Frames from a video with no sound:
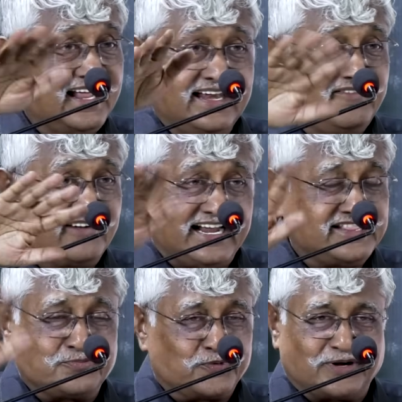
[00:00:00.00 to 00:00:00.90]
எல்லாம் நீ
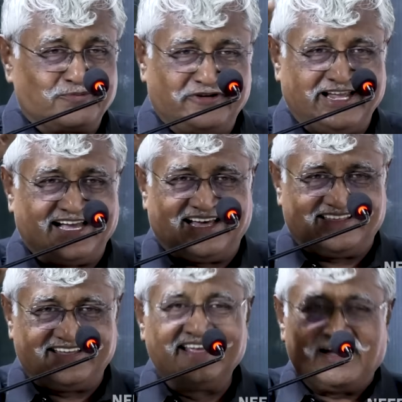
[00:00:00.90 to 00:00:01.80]
வளைத்து போட
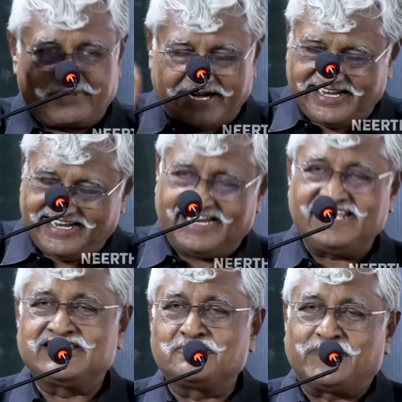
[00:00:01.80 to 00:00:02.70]
முடியாது அப்படி
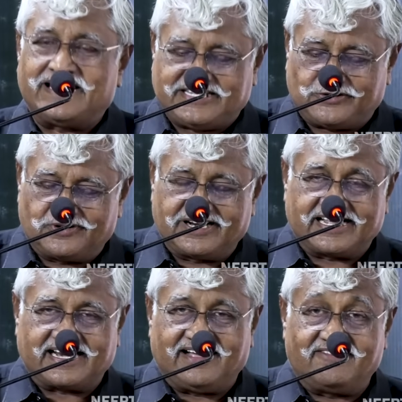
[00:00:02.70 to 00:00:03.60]
நினைத்து பேசிக்
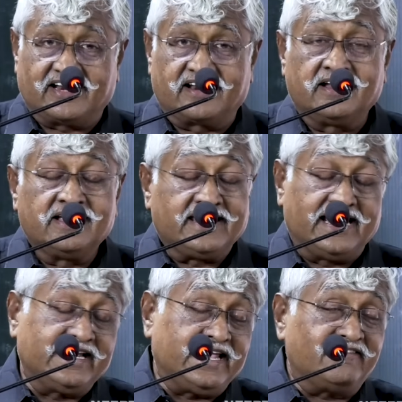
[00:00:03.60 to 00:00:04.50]
கொண்டிருக்கிற அவர்
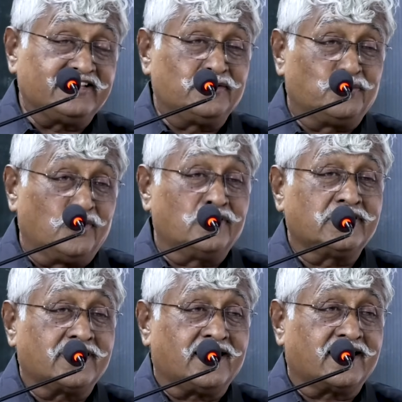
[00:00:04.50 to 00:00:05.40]
எங்கே வந்து
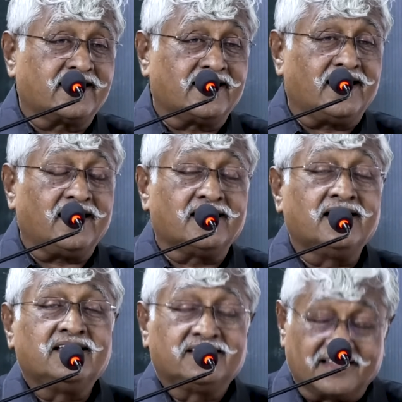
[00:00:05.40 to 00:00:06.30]
மோதுகிறார் என்றால்
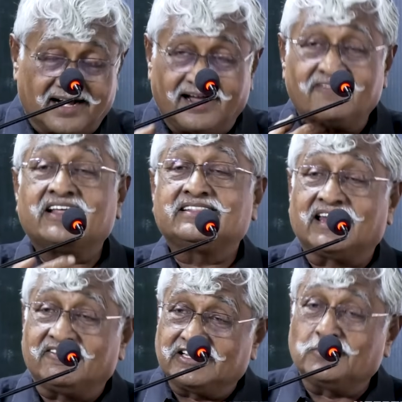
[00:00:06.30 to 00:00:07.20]

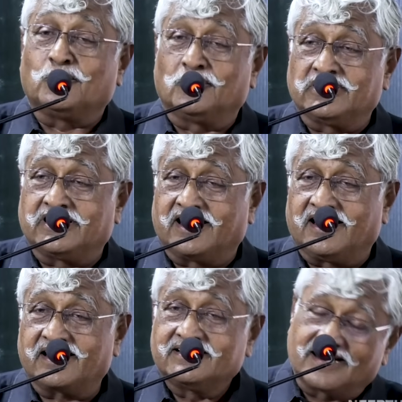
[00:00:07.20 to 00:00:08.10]
திராவிடத்திலே வந்து
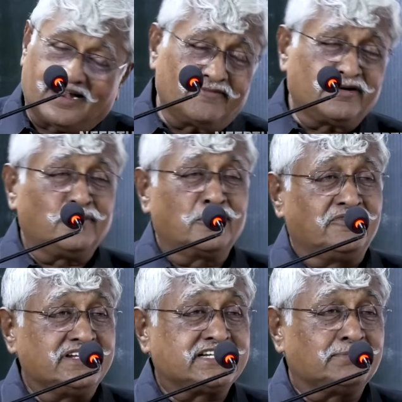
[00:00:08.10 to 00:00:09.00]
மோதுகிறார் திராவிடம் ஒரு
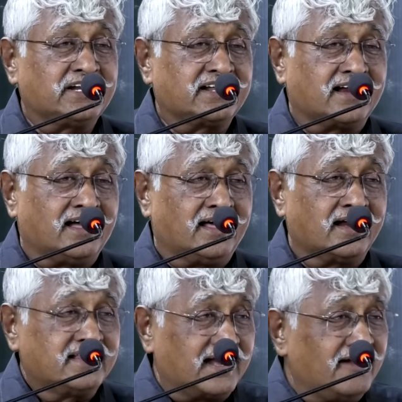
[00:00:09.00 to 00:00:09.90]
விஷம் என்கிறார்
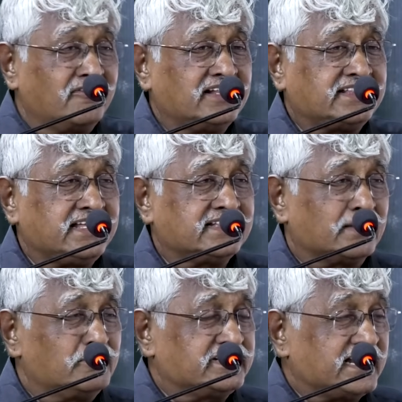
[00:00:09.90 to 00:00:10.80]
திராவிடத்தையும்
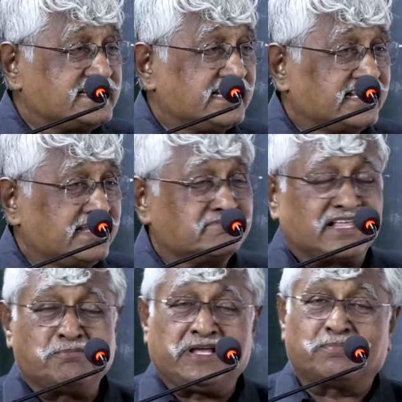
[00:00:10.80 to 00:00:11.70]
தமிழ் தேசியத்தையும்
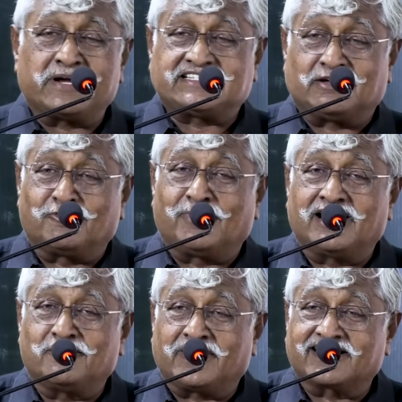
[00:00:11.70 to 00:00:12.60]
தம்பி எப்படி
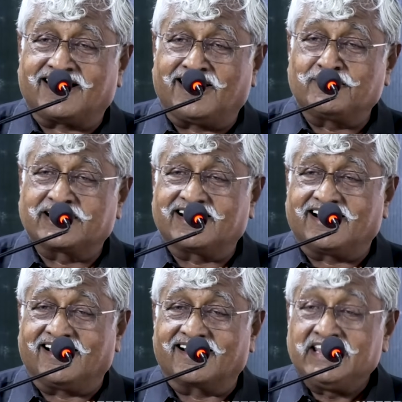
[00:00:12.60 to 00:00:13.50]
சமமாக பார்க்கலாம்
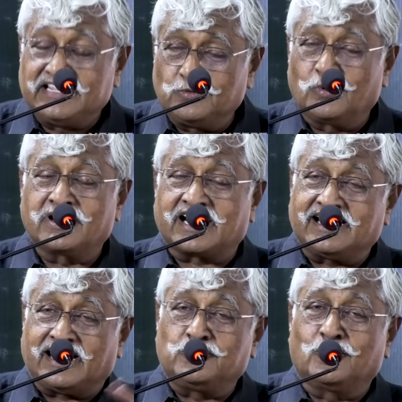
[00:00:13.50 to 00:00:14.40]
என்கிறார் இது ஒரு
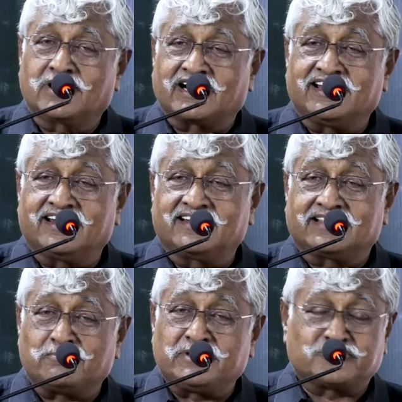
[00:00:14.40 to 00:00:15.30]
கண் அது ஒரு கண் என்று
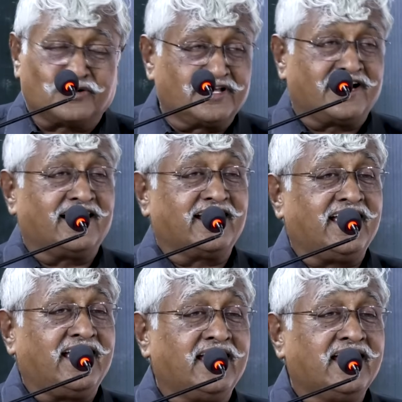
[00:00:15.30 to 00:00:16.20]
தம்பி
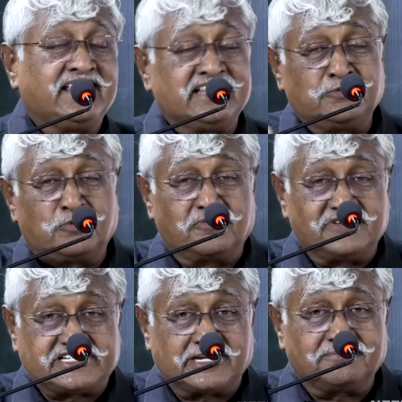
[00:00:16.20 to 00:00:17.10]
சொல்லுகிறானே இது ஒரு
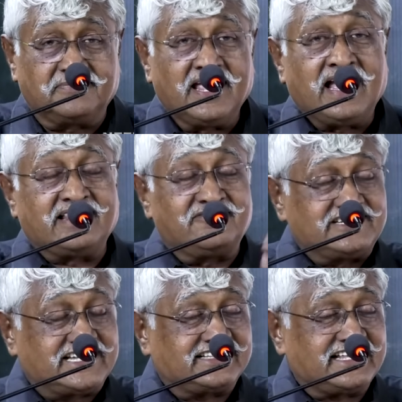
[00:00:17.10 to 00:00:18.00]
விஷம் அது
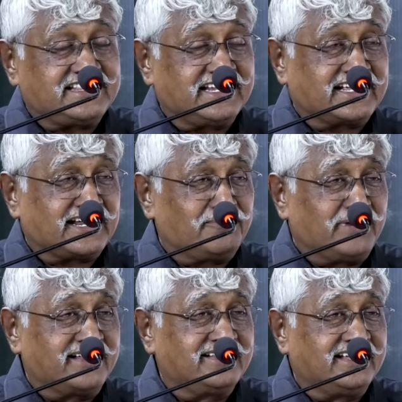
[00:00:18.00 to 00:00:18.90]
விஷத்தை தீர்க்கிற
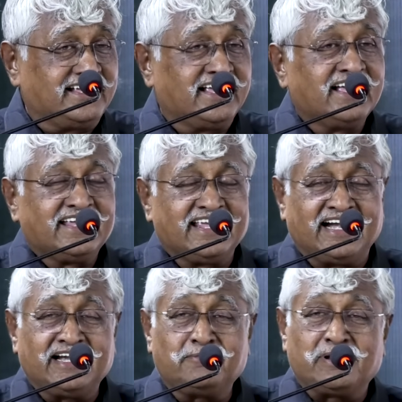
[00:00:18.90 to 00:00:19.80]
மருந்து
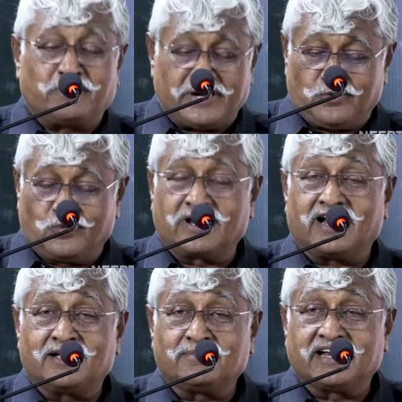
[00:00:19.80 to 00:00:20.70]
இரண்டும் எப்படி
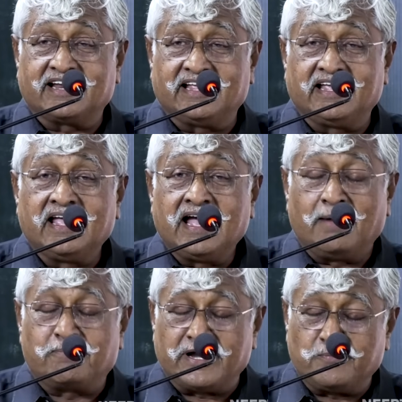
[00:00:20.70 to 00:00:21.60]
ஒன்றாகும் என்று
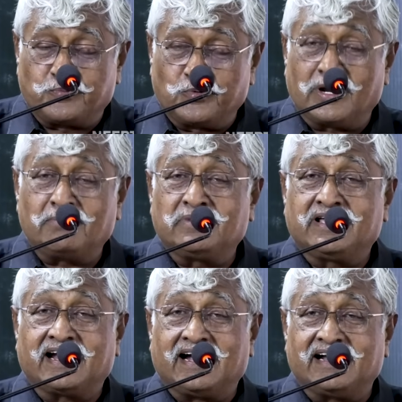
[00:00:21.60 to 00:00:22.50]
அப்படி
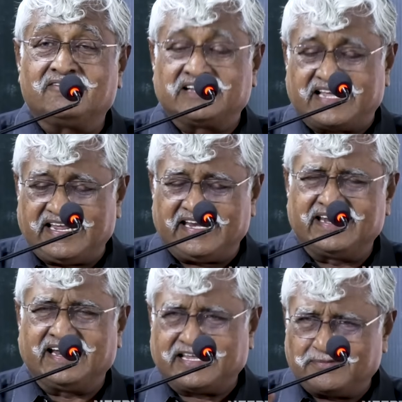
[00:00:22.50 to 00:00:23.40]
புலம்புகிற அளவுக்கு
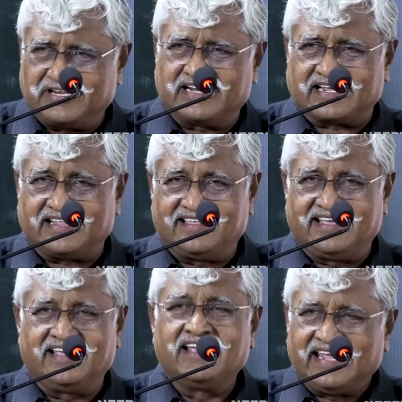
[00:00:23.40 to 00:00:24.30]
இன்றைக்கும்
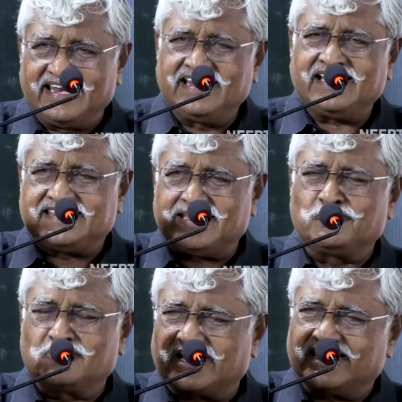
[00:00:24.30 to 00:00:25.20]
இருக்கிறது என்ன
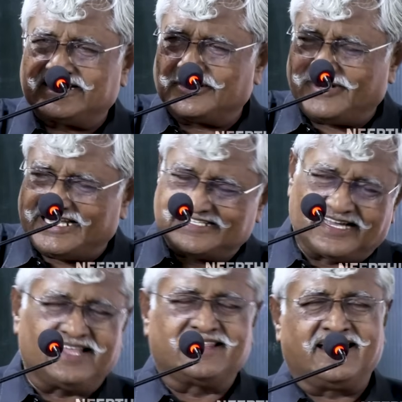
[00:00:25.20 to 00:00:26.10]
திமுக கழகத்தினுடைய
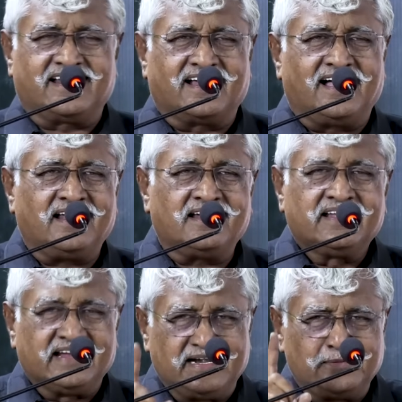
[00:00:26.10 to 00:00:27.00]
சாதனை என்றால்
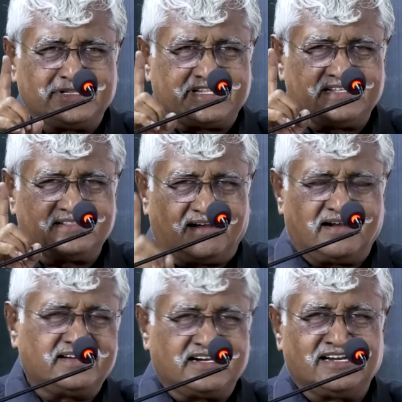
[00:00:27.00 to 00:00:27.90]
எழுபத்தி ஐந்து
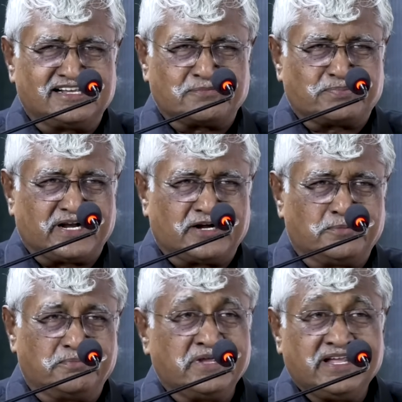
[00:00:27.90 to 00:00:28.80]
ஆண்டுகளுக்கு
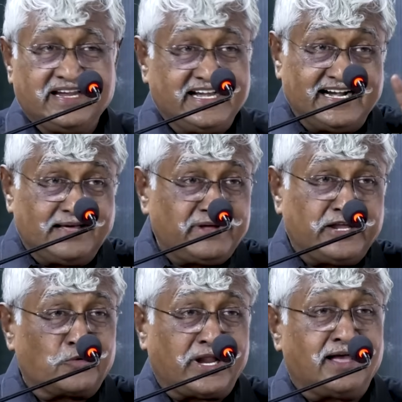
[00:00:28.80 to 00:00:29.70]
பிறகும் இளமை
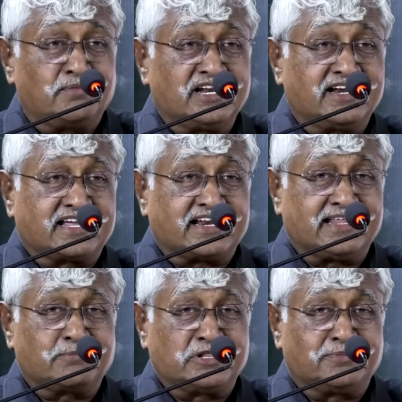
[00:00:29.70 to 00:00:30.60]
குறையாமல்
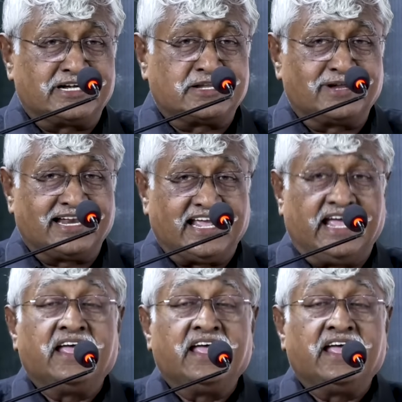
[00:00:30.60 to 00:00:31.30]
இருக்கிறது என்பது மட்டுமல்ல